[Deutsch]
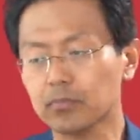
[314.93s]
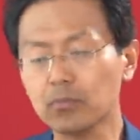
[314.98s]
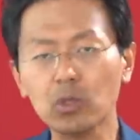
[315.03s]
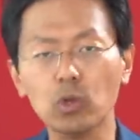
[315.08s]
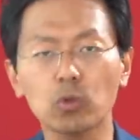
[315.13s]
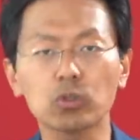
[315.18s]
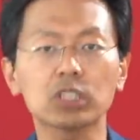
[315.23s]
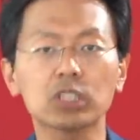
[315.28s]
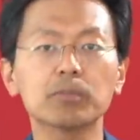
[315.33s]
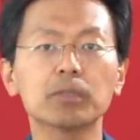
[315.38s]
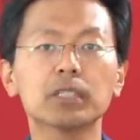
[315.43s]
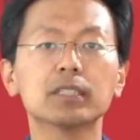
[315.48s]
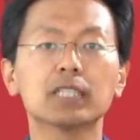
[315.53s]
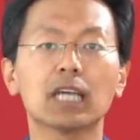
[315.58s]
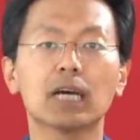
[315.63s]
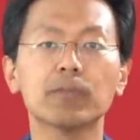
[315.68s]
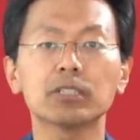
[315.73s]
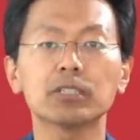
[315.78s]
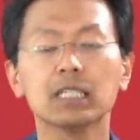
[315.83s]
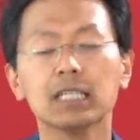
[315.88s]
Und das beginnt
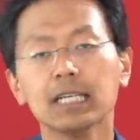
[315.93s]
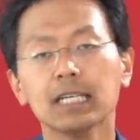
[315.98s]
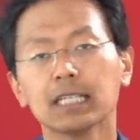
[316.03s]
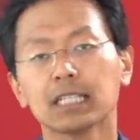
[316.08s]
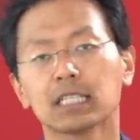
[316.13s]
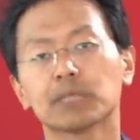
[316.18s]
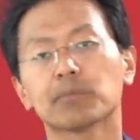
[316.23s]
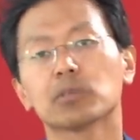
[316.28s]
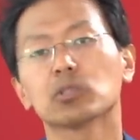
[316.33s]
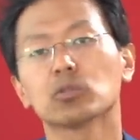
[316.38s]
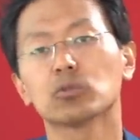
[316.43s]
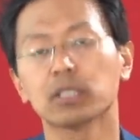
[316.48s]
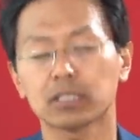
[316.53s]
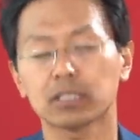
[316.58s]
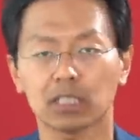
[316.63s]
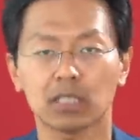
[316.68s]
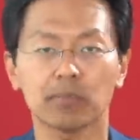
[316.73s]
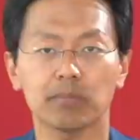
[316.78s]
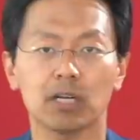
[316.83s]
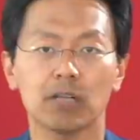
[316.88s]
damit, dass man zunächst
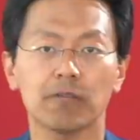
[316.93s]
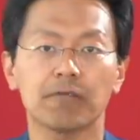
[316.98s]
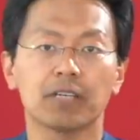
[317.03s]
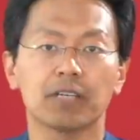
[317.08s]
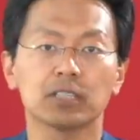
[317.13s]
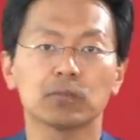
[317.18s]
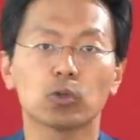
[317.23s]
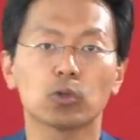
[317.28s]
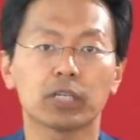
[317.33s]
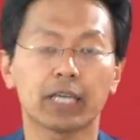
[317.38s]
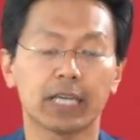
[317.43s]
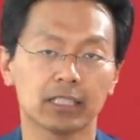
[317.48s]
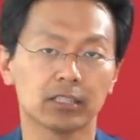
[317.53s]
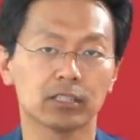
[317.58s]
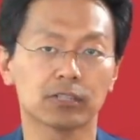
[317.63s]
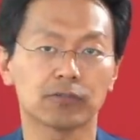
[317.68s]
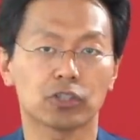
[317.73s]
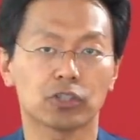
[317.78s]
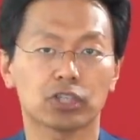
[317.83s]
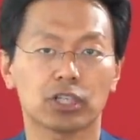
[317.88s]
einmal Facebook
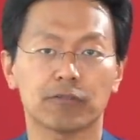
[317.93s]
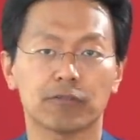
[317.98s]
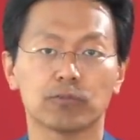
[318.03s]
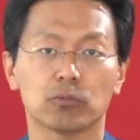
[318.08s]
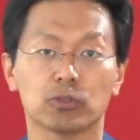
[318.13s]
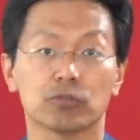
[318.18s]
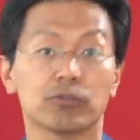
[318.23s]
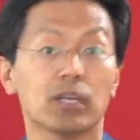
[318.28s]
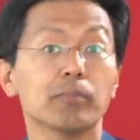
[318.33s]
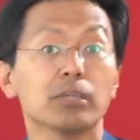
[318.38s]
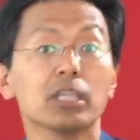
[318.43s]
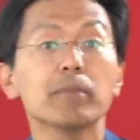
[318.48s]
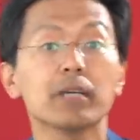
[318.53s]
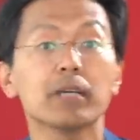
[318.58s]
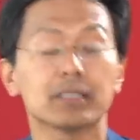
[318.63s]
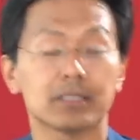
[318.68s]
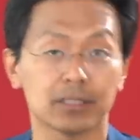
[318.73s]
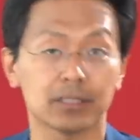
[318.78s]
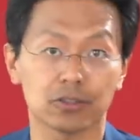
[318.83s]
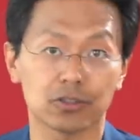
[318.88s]
Kenntnis verschaffen muss. Wir haben
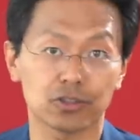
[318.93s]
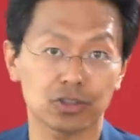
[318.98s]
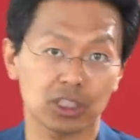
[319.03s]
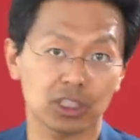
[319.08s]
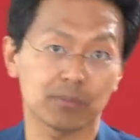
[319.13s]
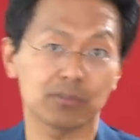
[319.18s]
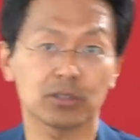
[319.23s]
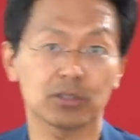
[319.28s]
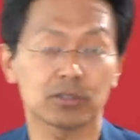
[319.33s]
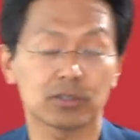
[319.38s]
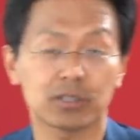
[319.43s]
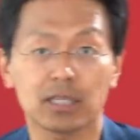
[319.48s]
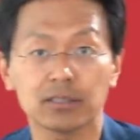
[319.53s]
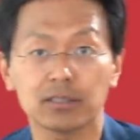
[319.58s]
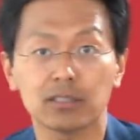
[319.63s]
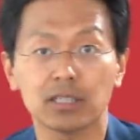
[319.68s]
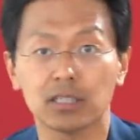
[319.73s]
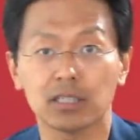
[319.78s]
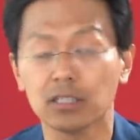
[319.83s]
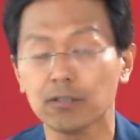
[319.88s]
E-Mails hingeschrieben, das ist ganz
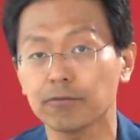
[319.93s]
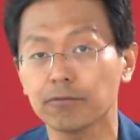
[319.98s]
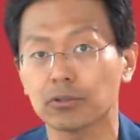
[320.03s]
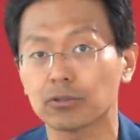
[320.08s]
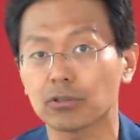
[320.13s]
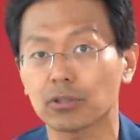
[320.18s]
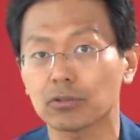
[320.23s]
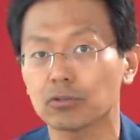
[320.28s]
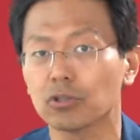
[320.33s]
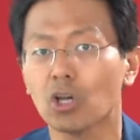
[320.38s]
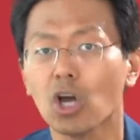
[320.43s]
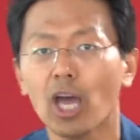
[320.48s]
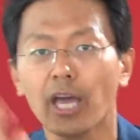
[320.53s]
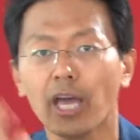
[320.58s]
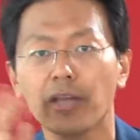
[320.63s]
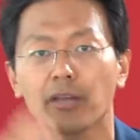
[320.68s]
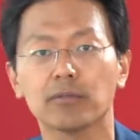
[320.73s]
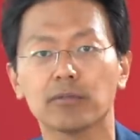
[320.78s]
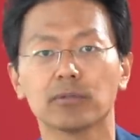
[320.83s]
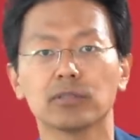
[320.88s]
naiv. Und dann sagt man,
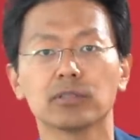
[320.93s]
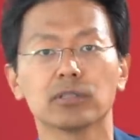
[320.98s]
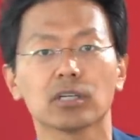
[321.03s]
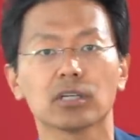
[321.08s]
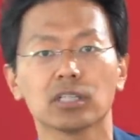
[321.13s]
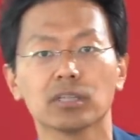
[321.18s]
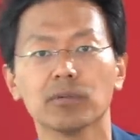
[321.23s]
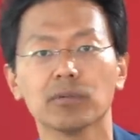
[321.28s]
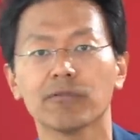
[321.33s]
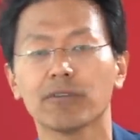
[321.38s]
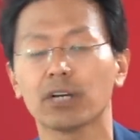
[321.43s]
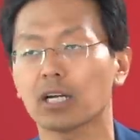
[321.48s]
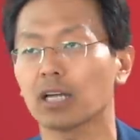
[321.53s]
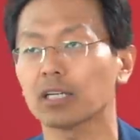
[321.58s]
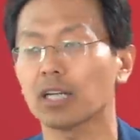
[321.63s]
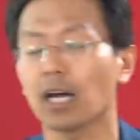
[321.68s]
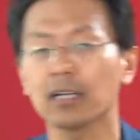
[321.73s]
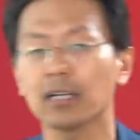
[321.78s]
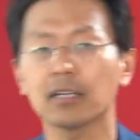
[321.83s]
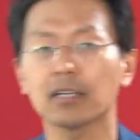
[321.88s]
hey, in Ihrer E-Mail war
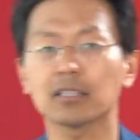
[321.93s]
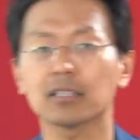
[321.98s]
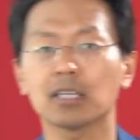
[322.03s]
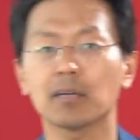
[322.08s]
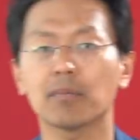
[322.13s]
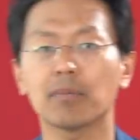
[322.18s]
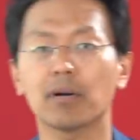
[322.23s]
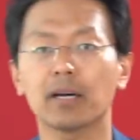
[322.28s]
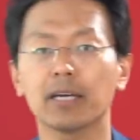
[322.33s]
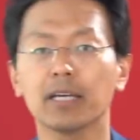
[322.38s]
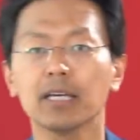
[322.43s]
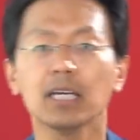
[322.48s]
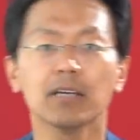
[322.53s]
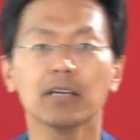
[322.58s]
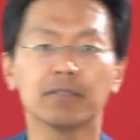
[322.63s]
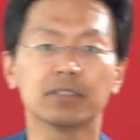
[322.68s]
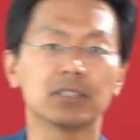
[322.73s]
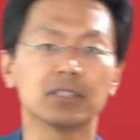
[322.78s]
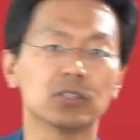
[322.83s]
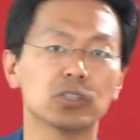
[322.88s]
kein Anhang dabei,
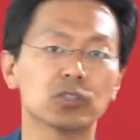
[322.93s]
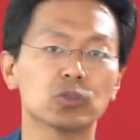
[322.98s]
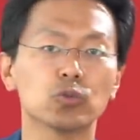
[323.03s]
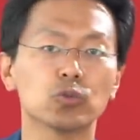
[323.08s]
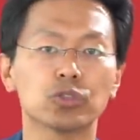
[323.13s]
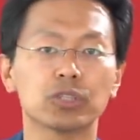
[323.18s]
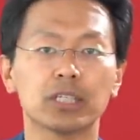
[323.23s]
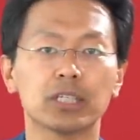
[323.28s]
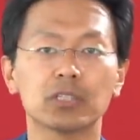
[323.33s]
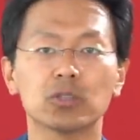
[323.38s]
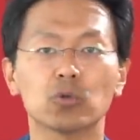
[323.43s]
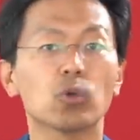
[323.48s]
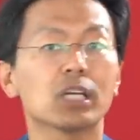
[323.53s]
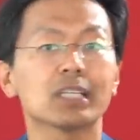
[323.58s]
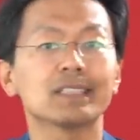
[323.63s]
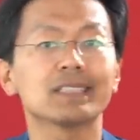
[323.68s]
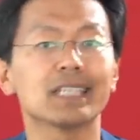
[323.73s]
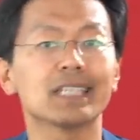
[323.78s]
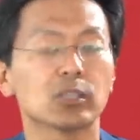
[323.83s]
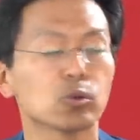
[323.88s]
wir sind nicht zuständig. Oder
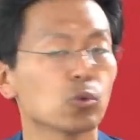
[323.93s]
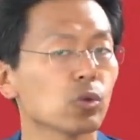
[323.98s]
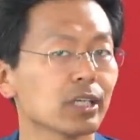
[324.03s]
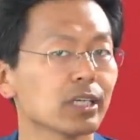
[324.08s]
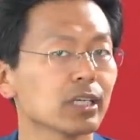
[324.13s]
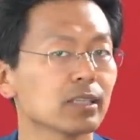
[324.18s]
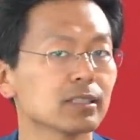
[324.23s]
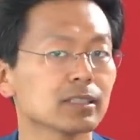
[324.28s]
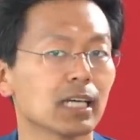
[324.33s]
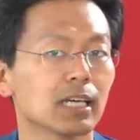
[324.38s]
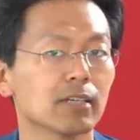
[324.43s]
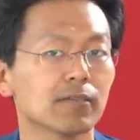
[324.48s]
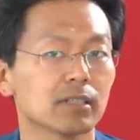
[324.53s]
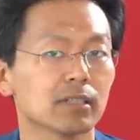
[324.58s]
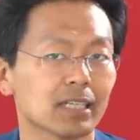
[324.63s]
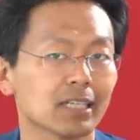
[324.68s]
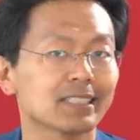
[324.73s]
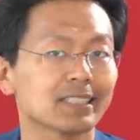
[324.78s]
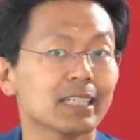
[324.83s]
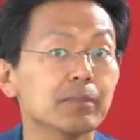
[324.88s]
Sie ignorieren es einfach,
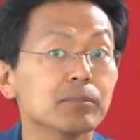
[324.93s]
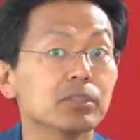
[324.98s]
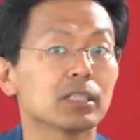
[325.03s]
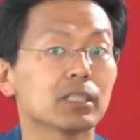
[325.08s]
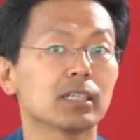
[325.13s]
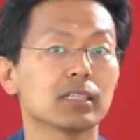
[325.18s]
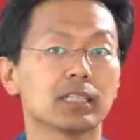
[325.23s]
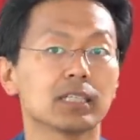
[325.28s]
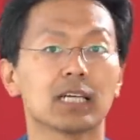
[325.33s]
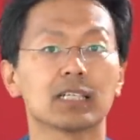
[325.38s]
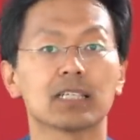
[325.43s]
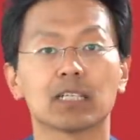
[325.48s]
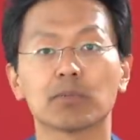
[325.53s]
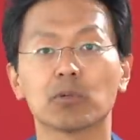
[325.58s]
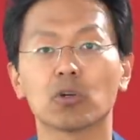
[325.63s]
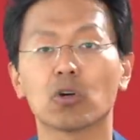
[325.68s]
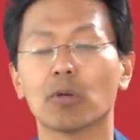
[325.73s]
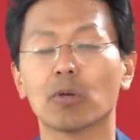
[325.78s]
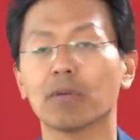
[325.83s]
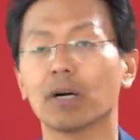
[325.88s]
nachdem Sie dann den Anhang
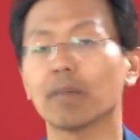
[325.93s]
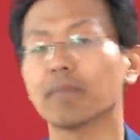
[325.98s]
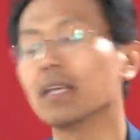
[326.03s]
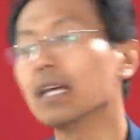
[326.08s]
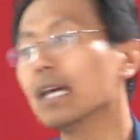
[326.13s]
bekommen haben.